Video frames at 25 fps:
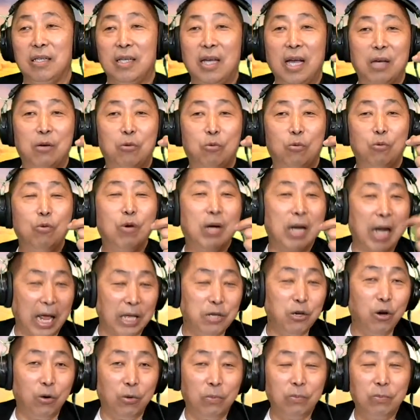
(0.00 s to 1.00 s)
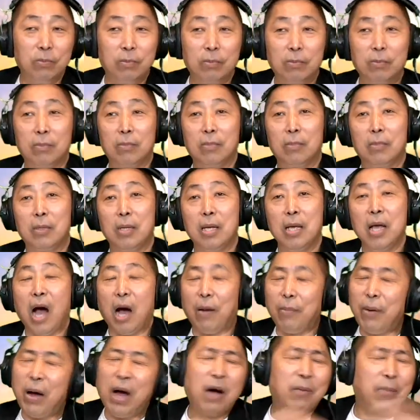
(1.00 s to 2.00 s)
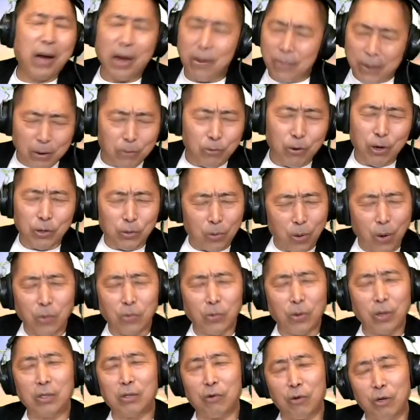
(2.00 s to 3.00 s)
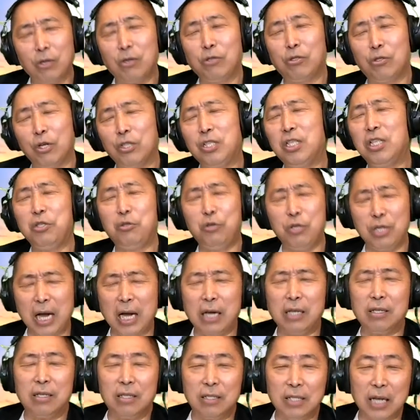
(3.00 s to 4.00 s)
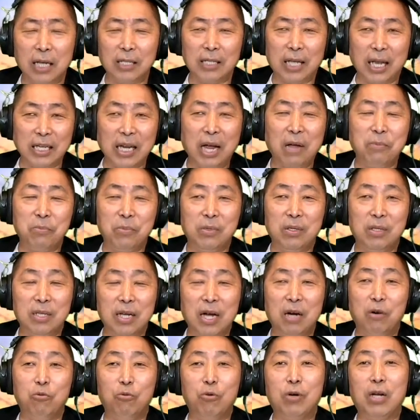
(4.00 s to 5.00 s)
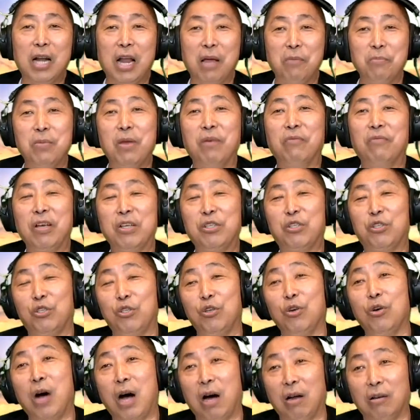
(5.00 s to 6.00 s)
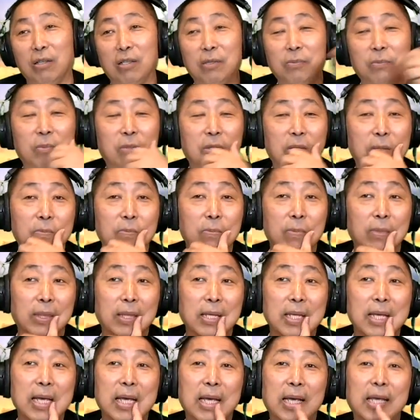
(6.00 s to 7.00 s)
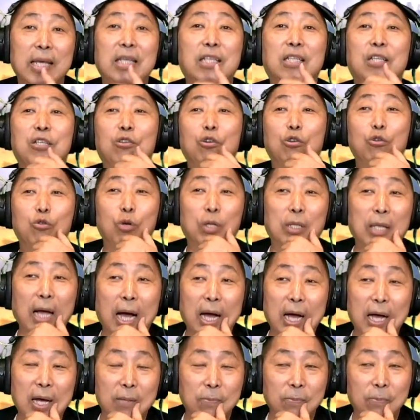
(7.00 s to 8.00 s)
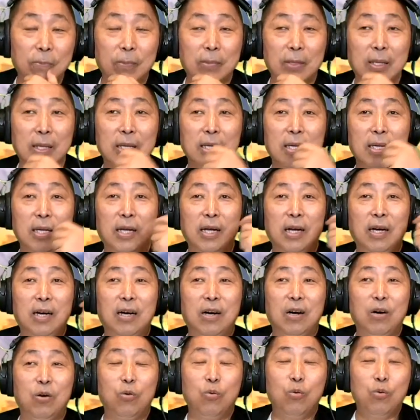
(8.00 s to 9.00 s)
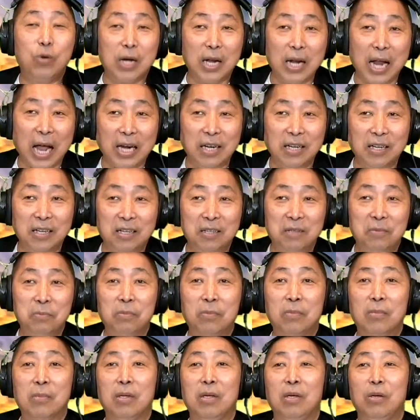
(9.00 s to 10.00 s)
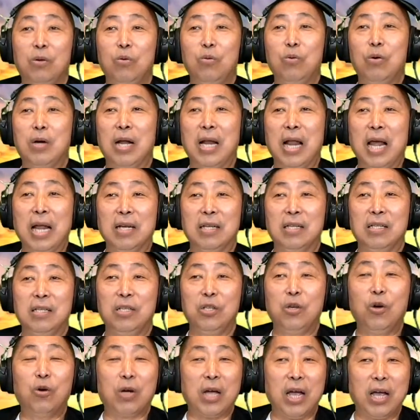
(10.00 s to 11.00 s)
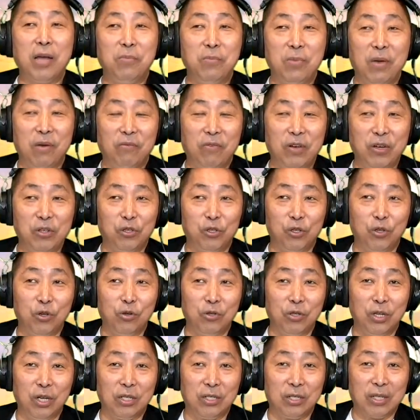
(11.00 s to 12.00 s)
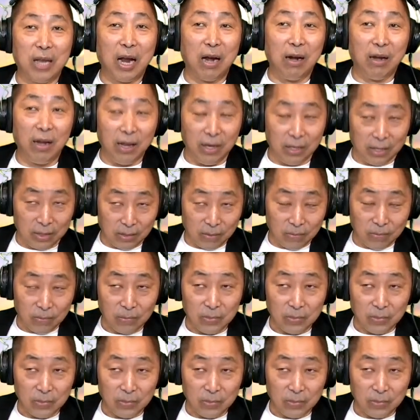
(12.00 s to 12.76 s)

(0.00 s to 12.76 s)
给乌克兰用。好吧，好吧，好吧，我我我我就继续让让大家让乌克兰免费使用好了，意思就是说，他呃，乌克兰呢，乌克兰又可以免费使用的 Starlink。